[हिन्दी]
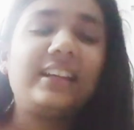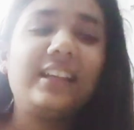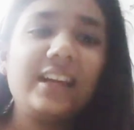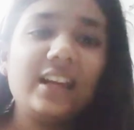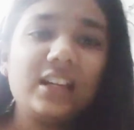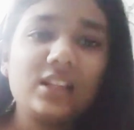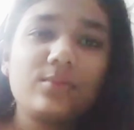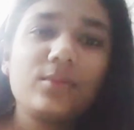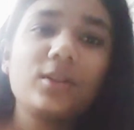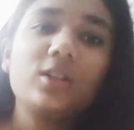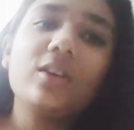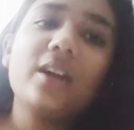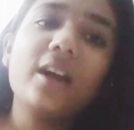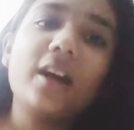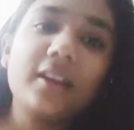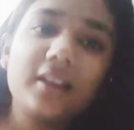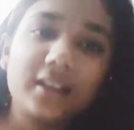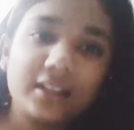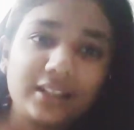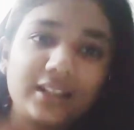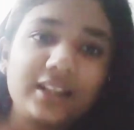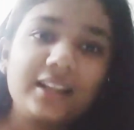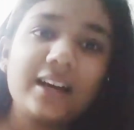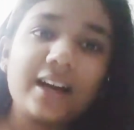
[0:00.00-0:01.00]
डेट्स में तो यार
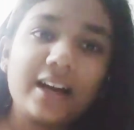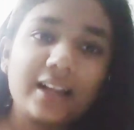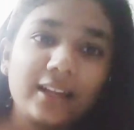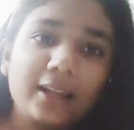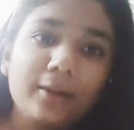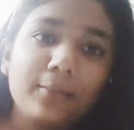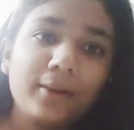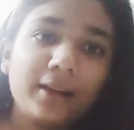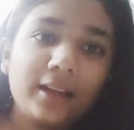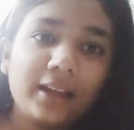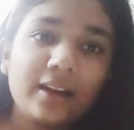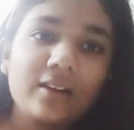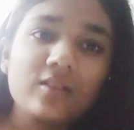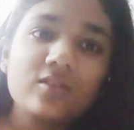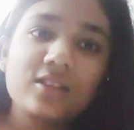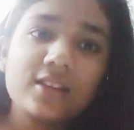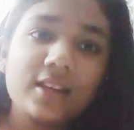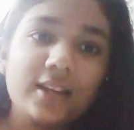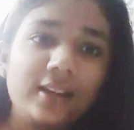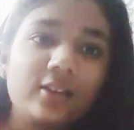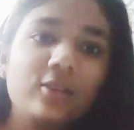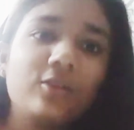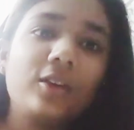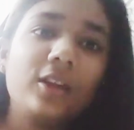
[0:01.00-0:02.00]
रट्टा लगाना ही पड़ेगा
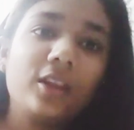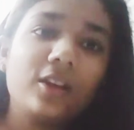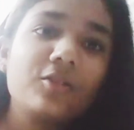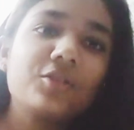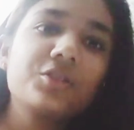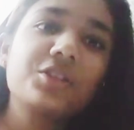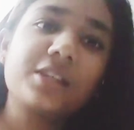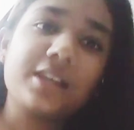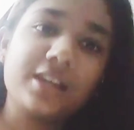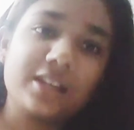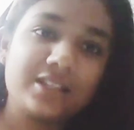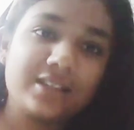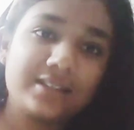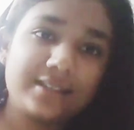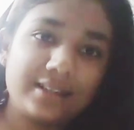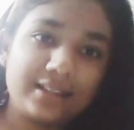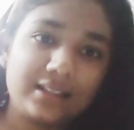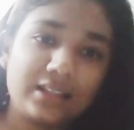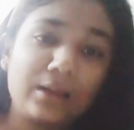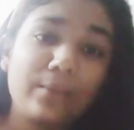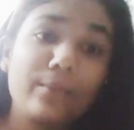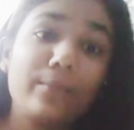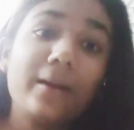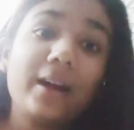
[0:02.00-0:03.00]
उसके लिए थोड़ी ना कुछ किया जा
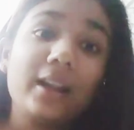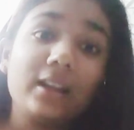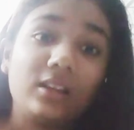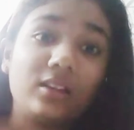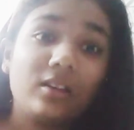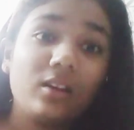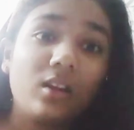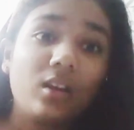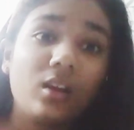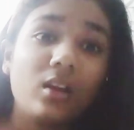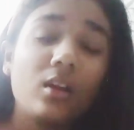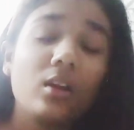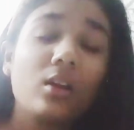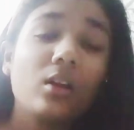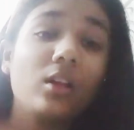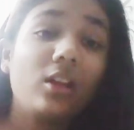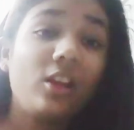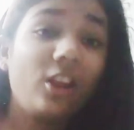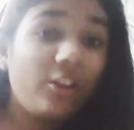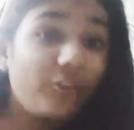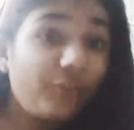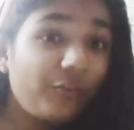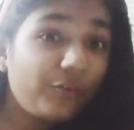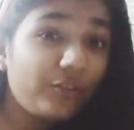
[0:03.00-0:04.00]
सकता है
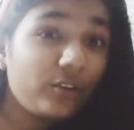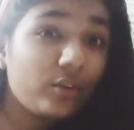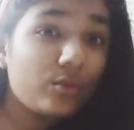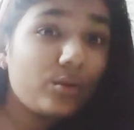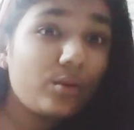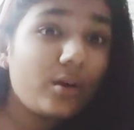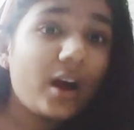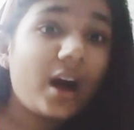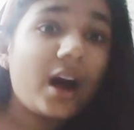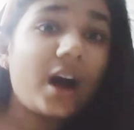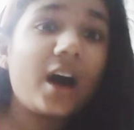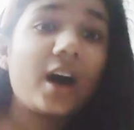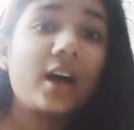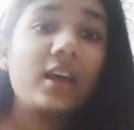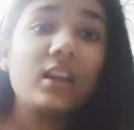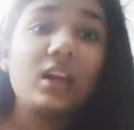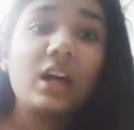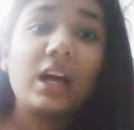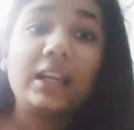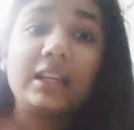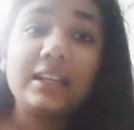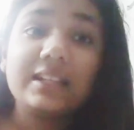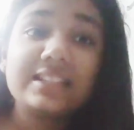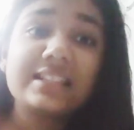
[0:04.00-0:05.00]
बट इफ़ यू आर
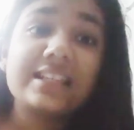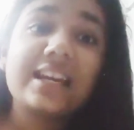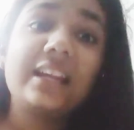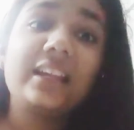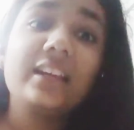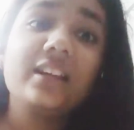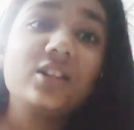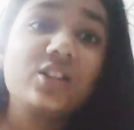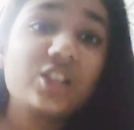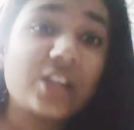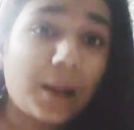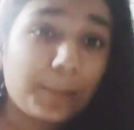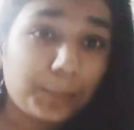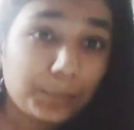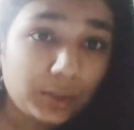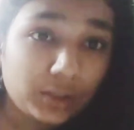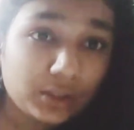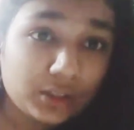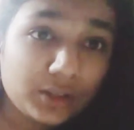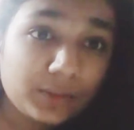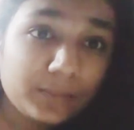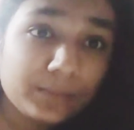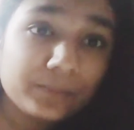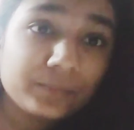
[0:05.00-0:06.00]
अंडरस्टैंडिंग अ
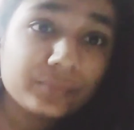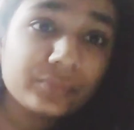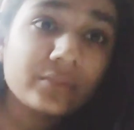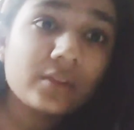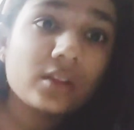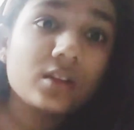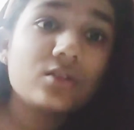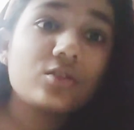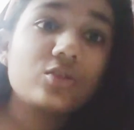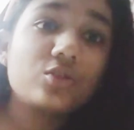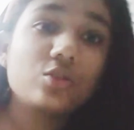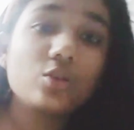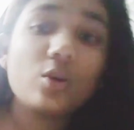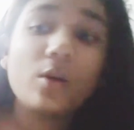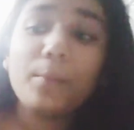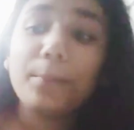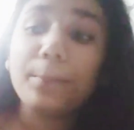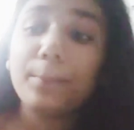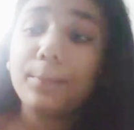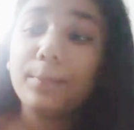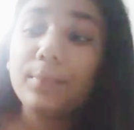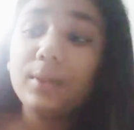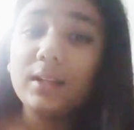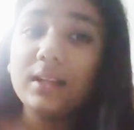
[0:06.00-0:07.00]
चैप्टर सो
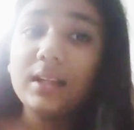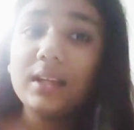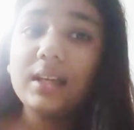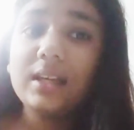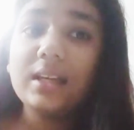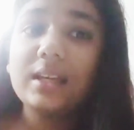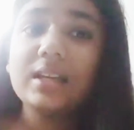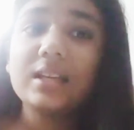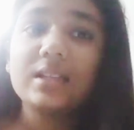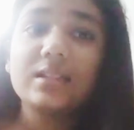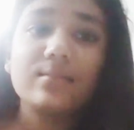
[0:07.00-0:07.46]
प्लीज